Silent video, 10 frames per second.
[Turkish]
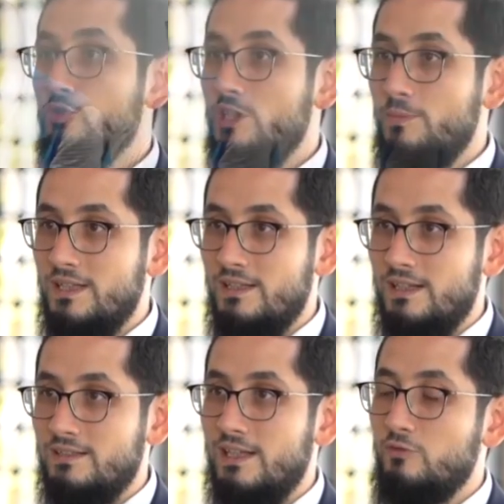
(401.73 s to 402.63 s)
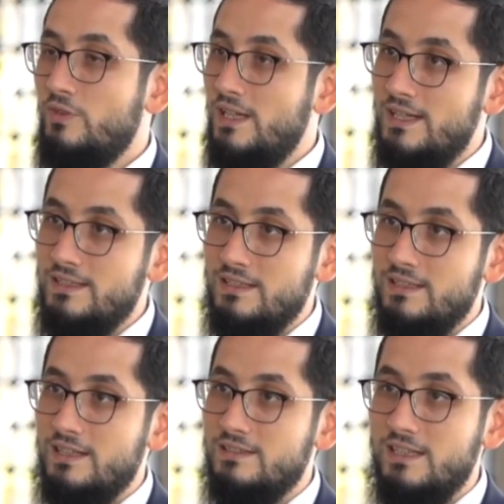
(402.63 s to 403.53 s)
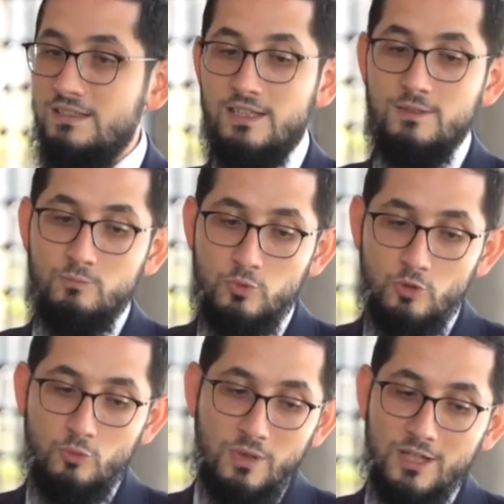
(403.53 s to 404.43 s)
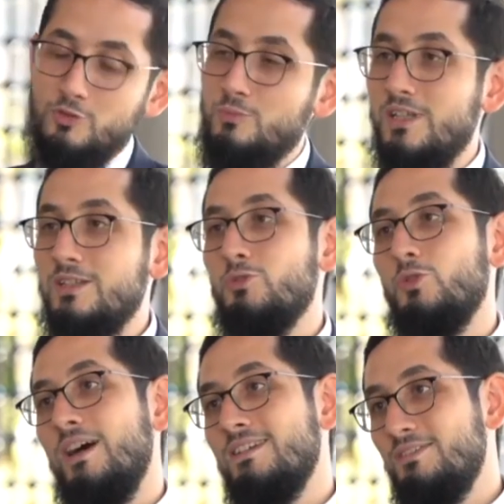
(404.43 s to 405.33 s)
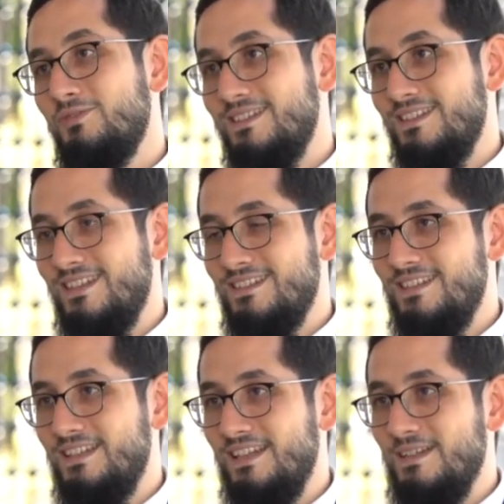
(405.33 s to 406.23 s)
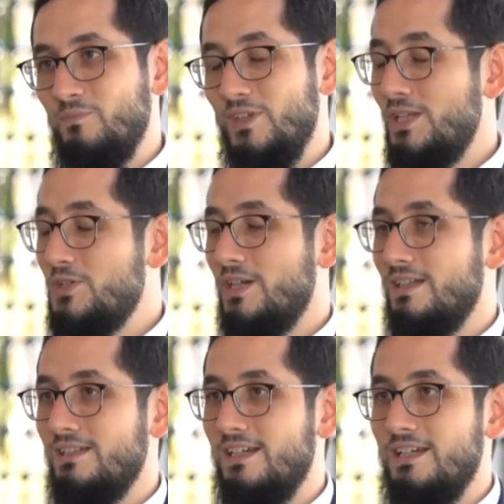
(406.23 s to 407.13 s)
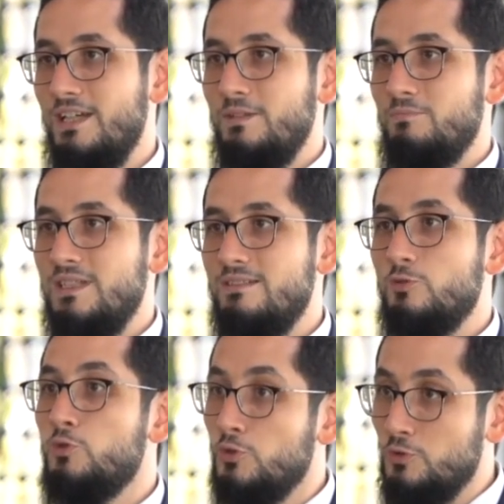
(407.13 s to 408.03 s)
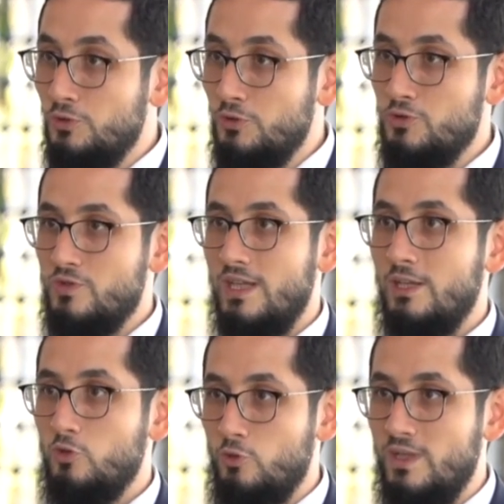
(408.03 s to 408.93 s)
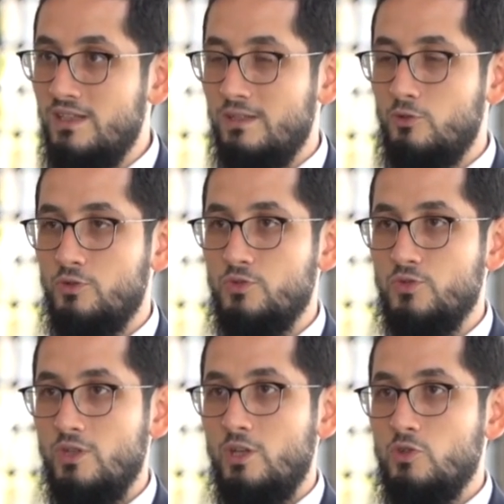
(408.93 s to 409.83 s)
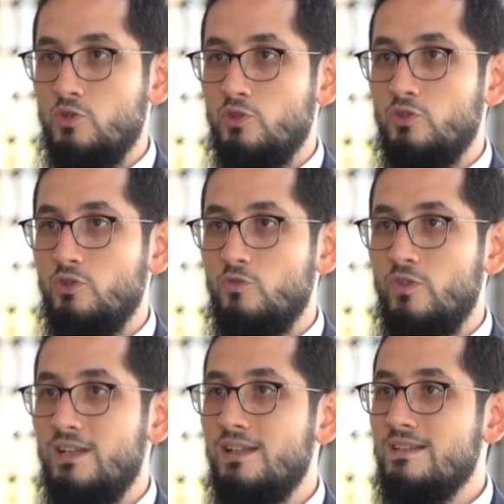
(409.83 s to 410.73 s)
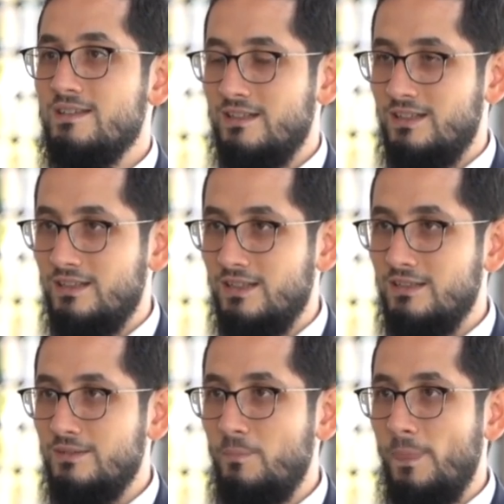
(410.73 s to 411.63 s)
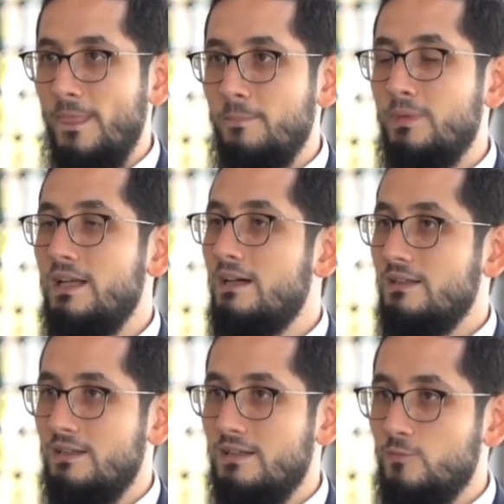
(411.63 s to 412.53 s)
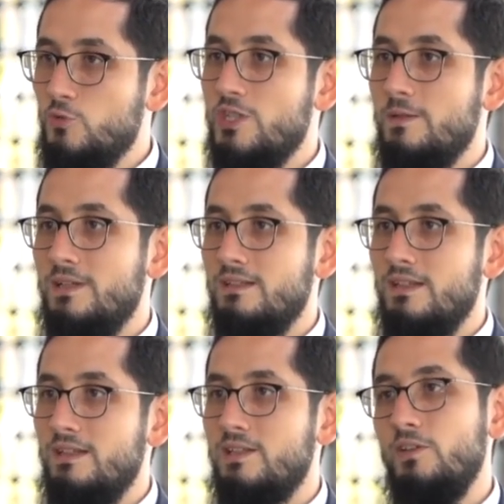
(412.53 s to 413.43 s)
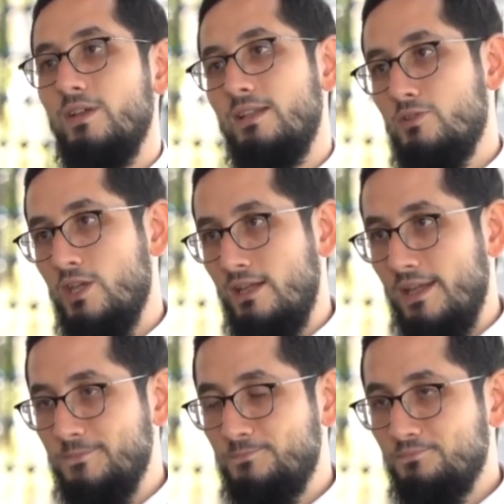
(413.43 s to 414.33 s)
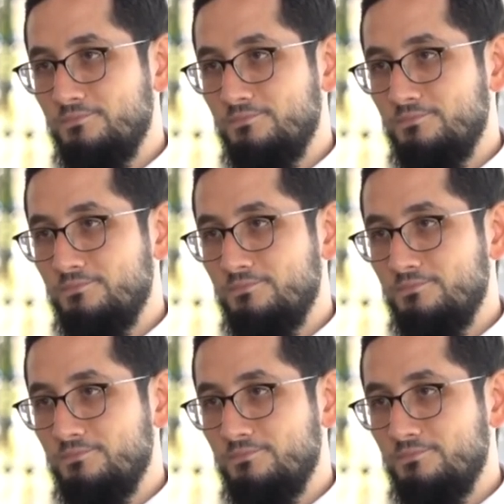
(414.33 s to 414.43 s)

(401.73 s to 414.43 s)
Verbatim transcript: musibetlerden, felaketlerden bu masumların duası vesilesiyle inşallah biz kurtuluyoruz diye ümit ediyoruz. Çünkü verilen sadakaların belaları, musibetleri def edeceğine